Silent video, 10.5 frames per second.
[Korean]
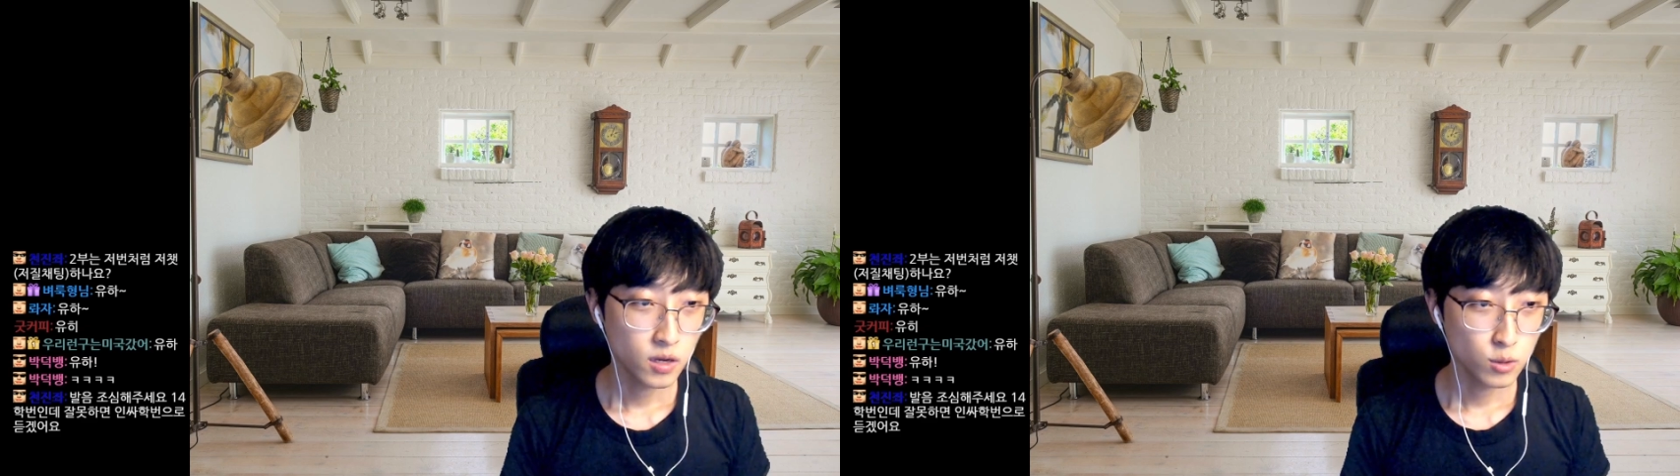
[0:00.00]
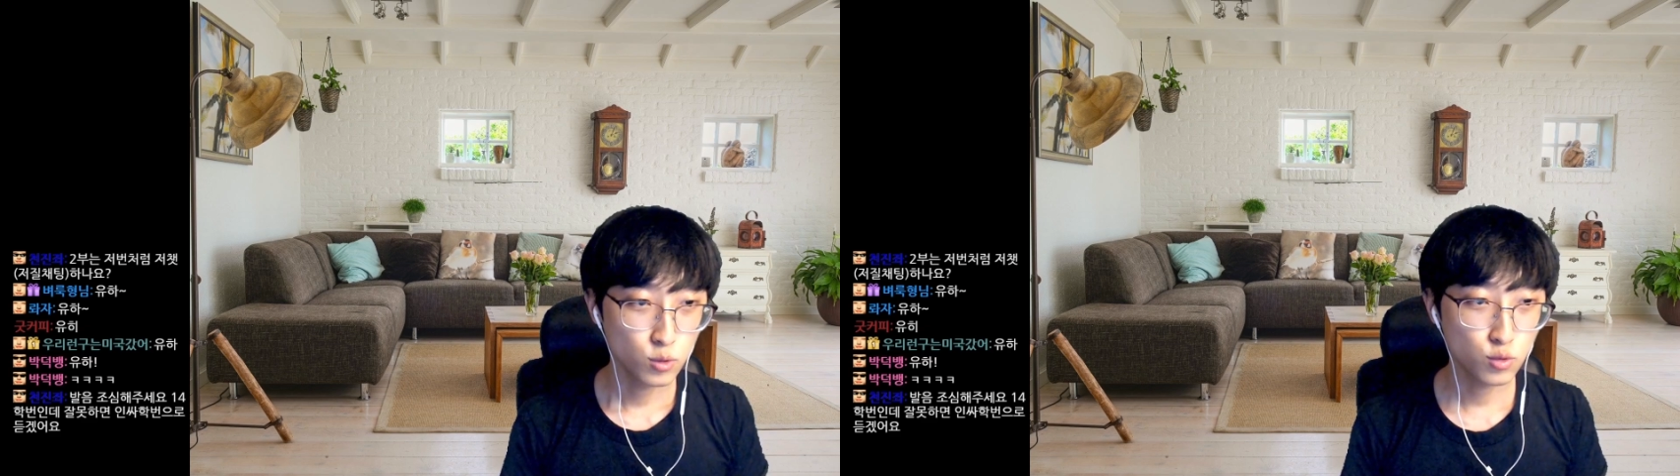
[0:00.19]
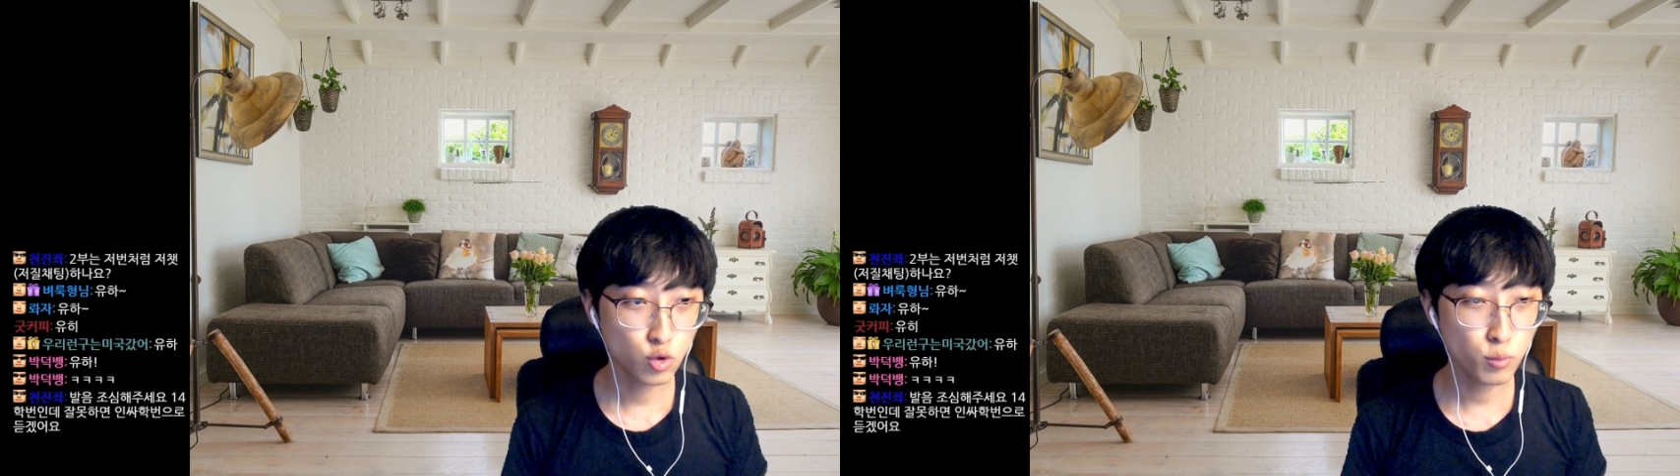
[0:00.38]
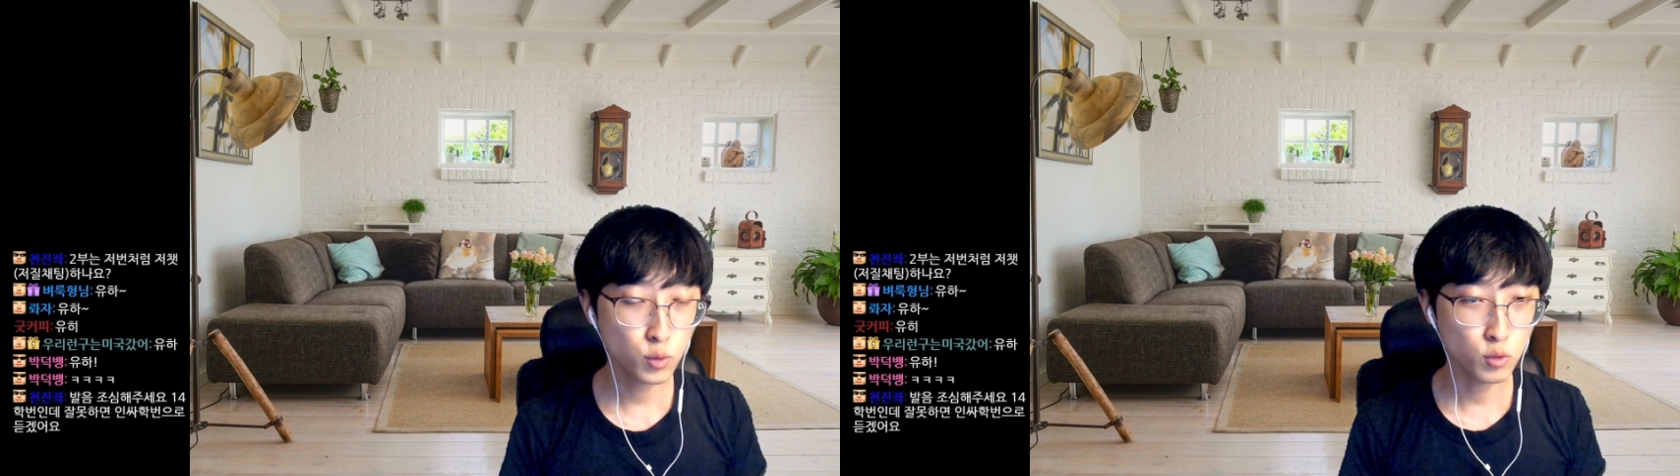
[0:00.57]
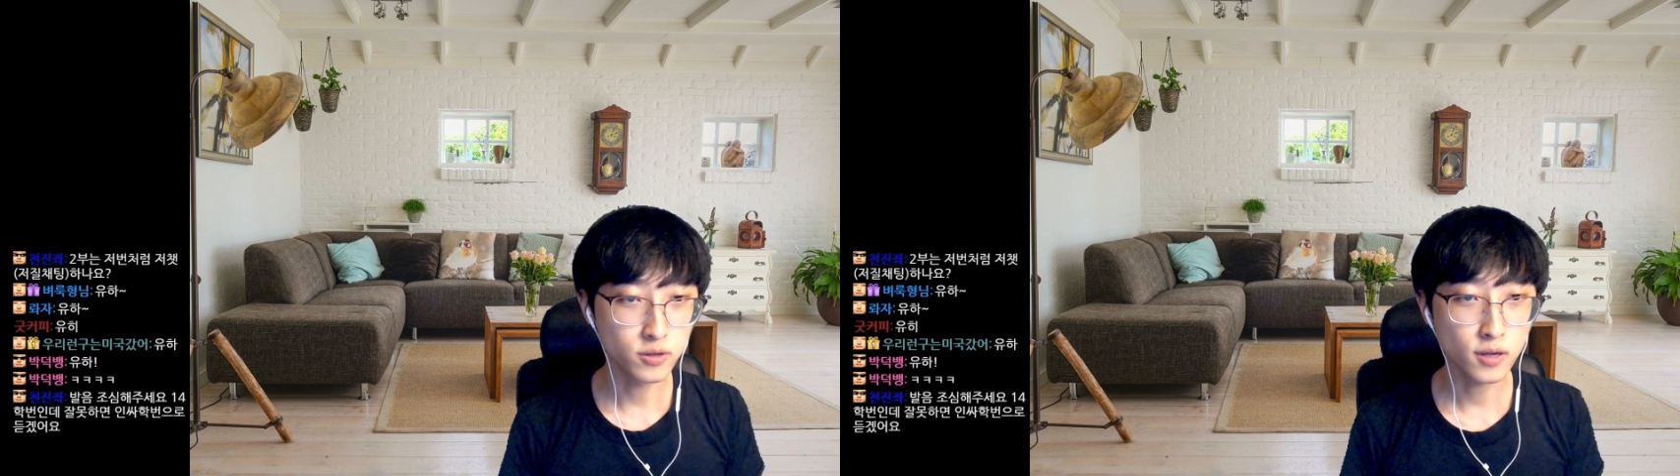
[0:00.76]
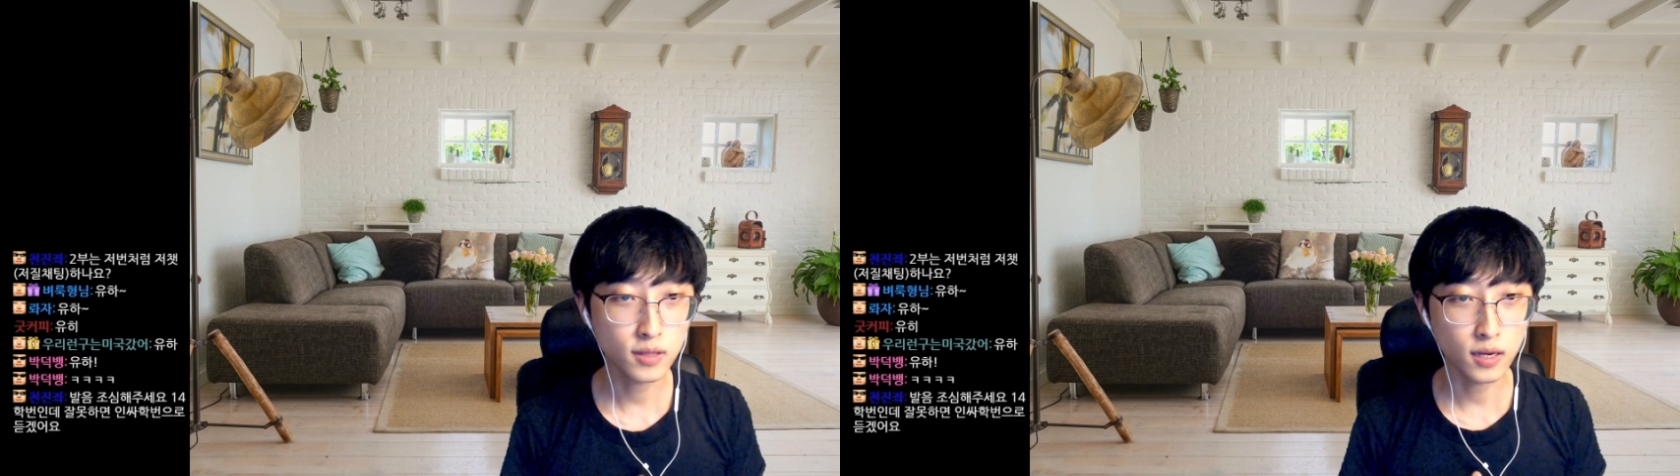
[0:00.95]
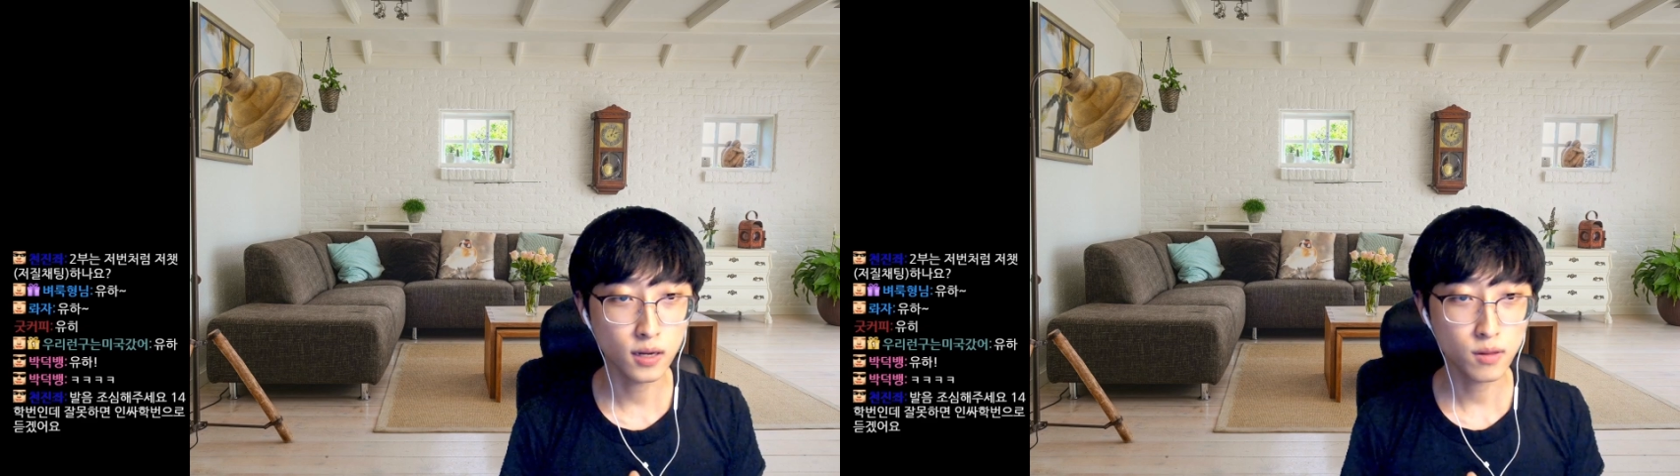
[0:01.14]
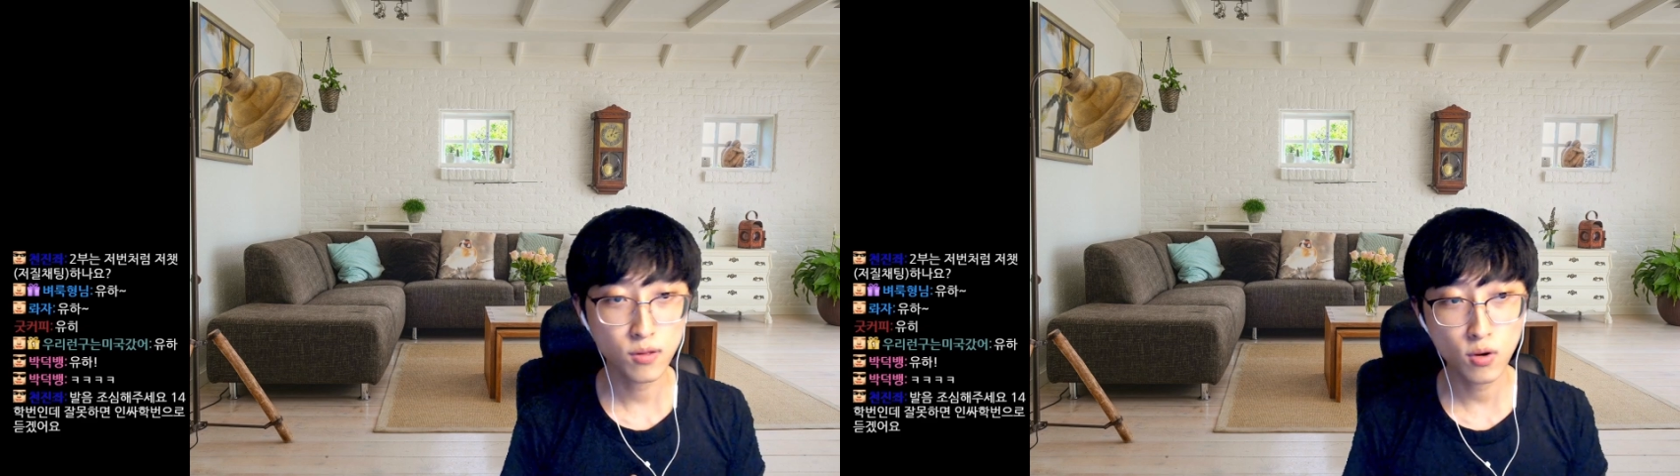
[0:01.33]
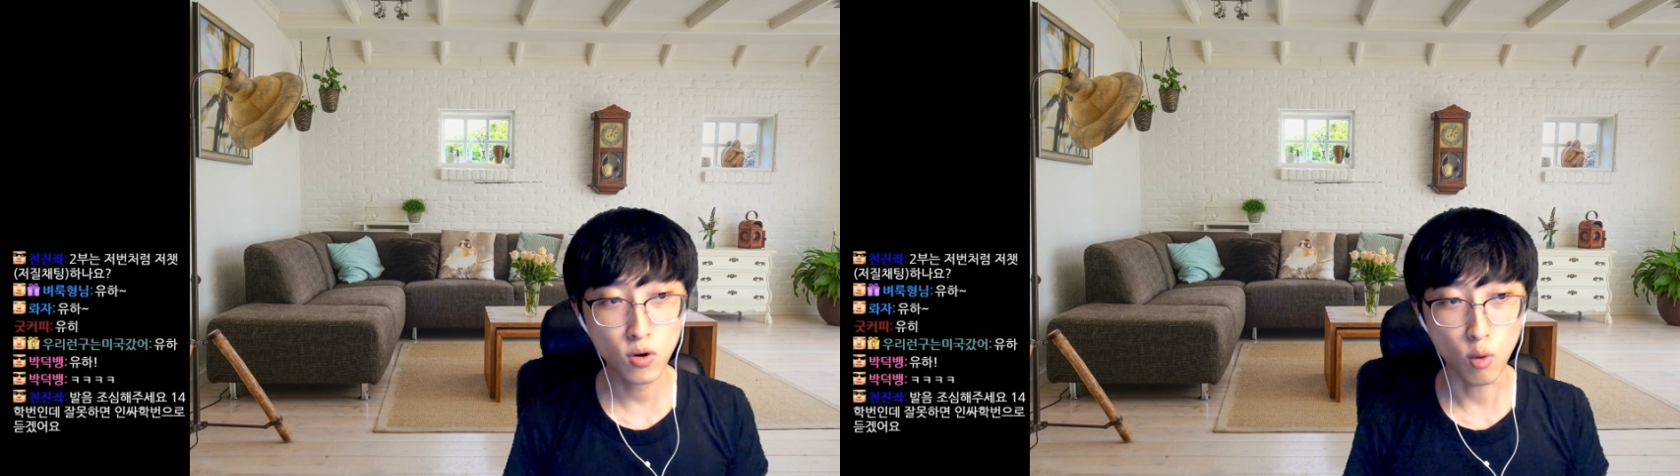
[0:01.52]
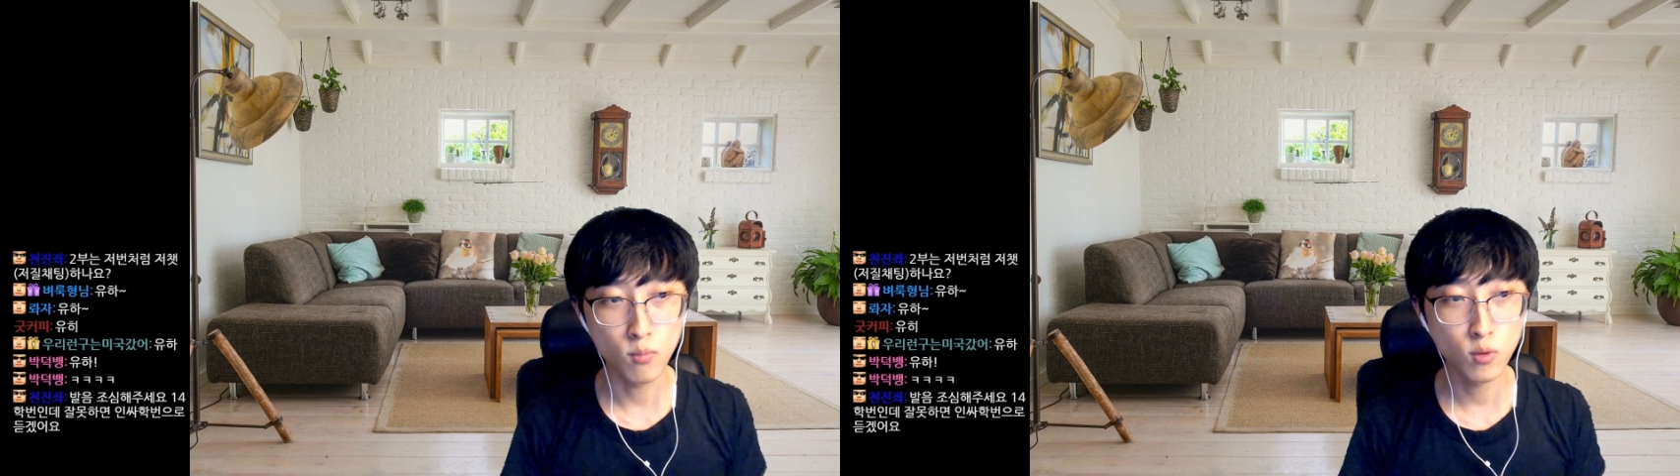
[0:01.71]
유튜브도 그에 따라서
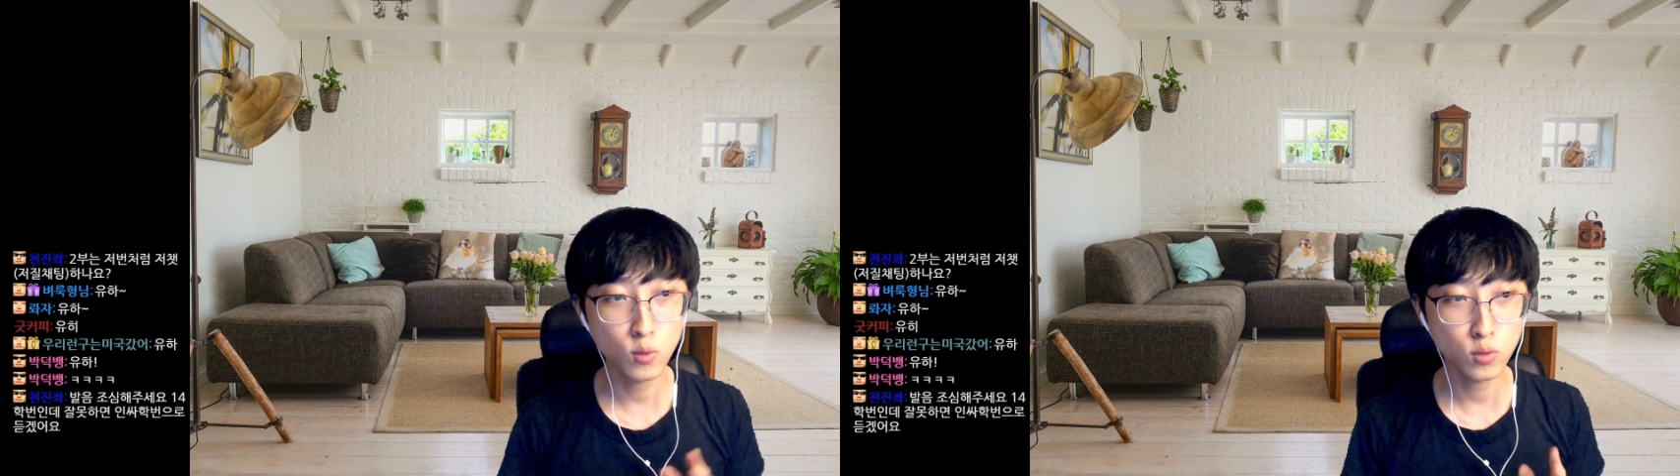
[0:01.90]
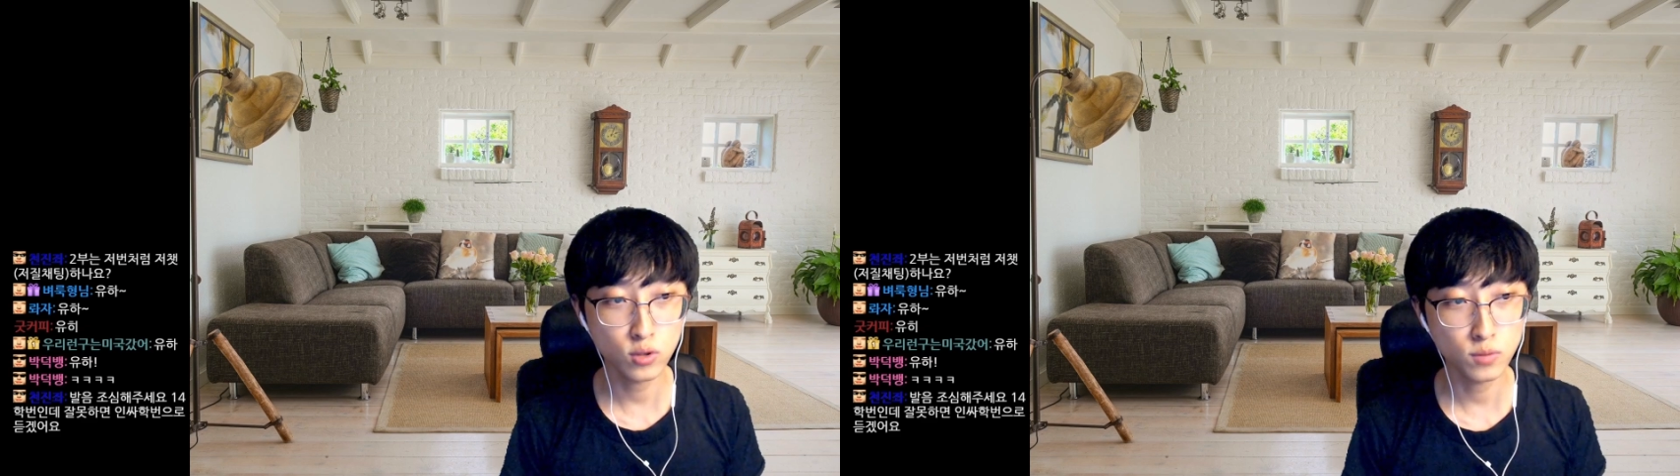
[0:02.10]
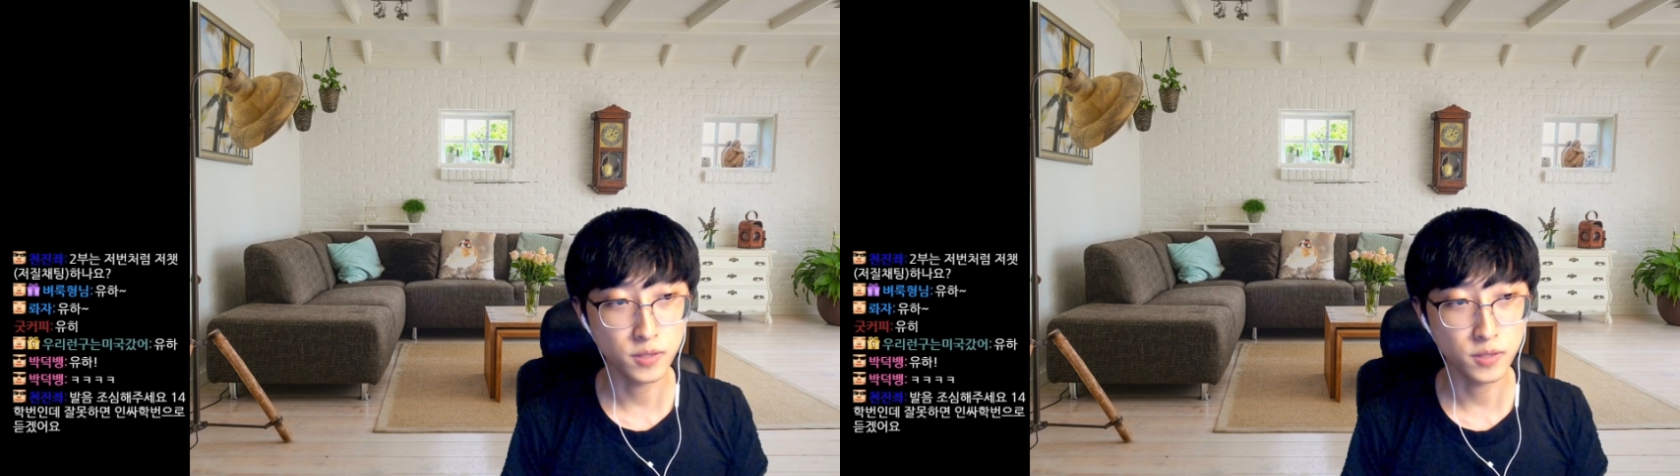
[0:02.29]
업로드